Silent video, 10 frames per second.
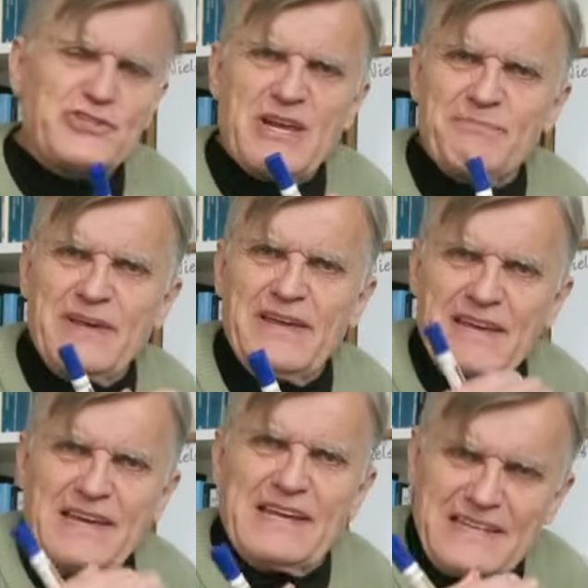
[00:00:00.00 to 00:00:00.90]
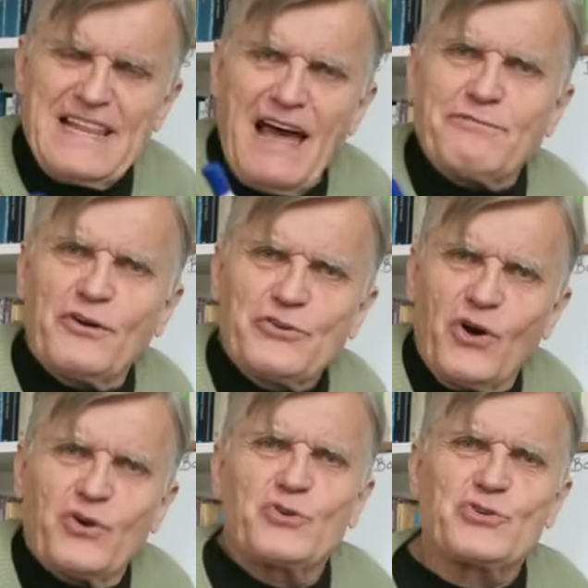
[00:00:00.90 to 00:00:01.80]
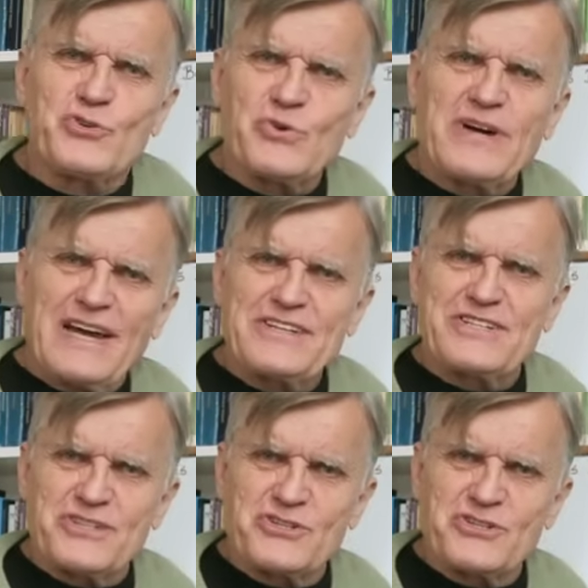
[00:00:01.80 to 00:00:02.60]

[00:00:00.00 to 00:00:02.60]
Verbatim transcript: żeby dla wodoru szukać,